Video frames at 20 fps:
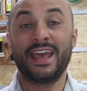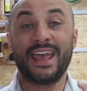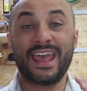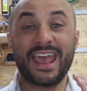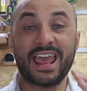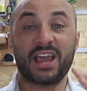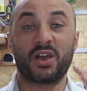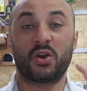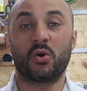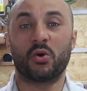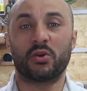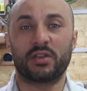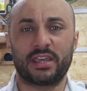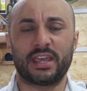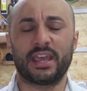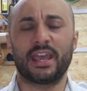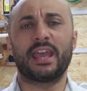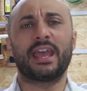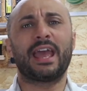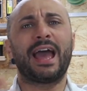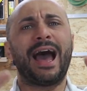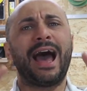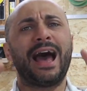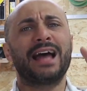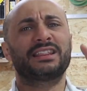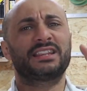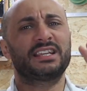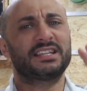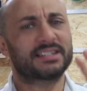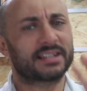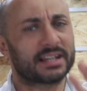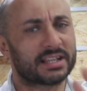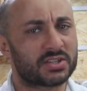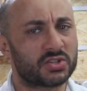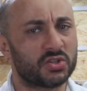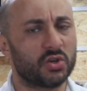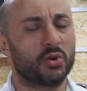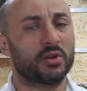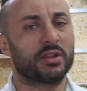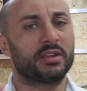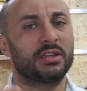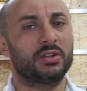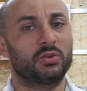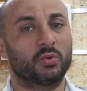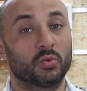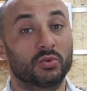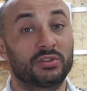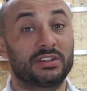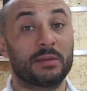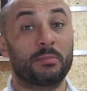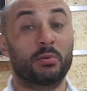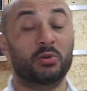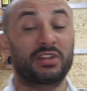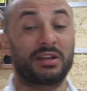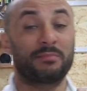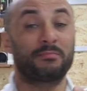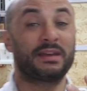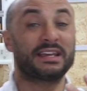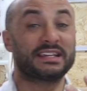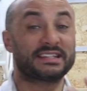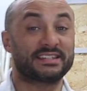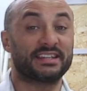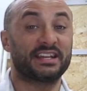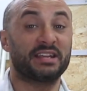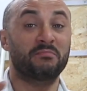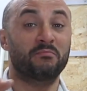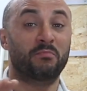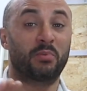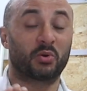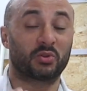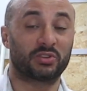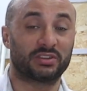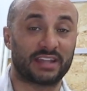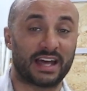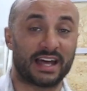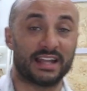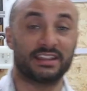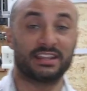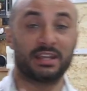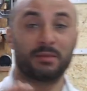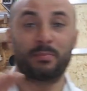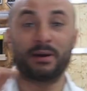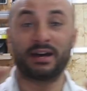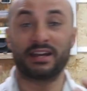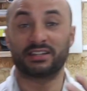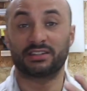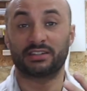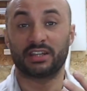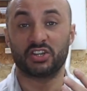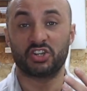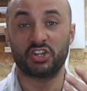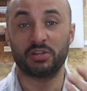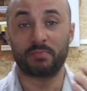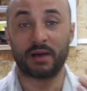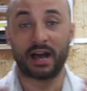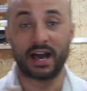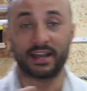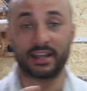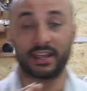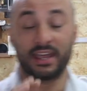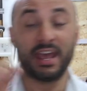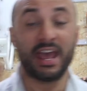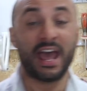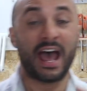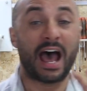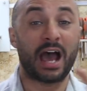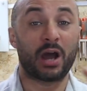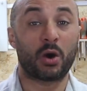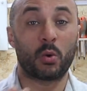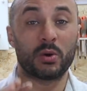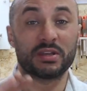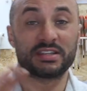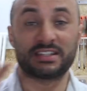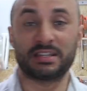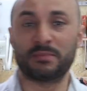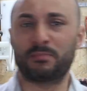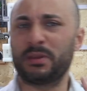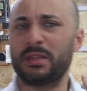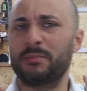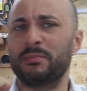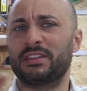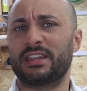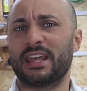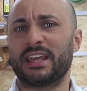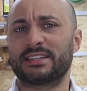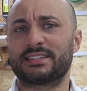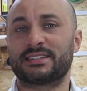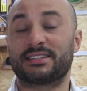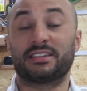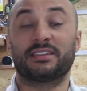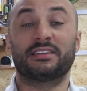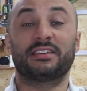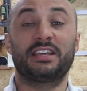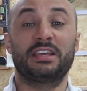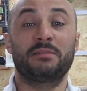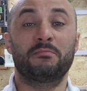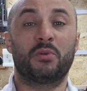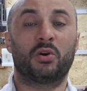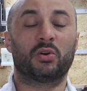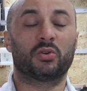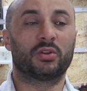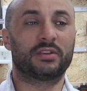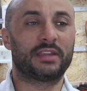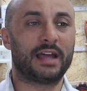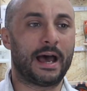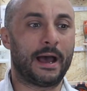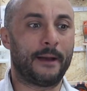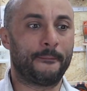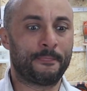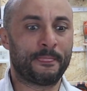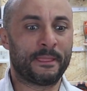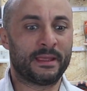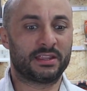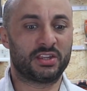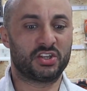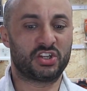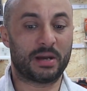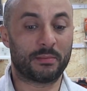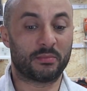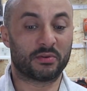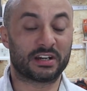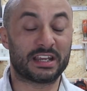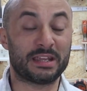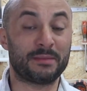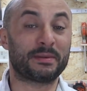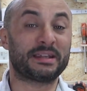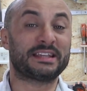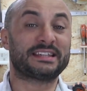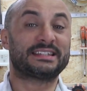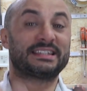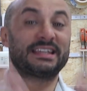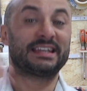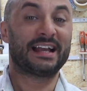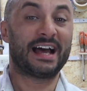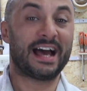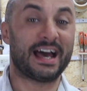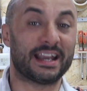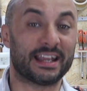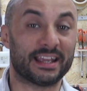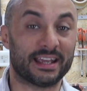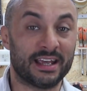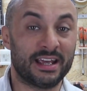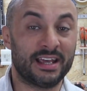Ecco che a discrezione di tutti potrebbe essere importante partecipare a questi primi test in modo da diciamo ripristinare,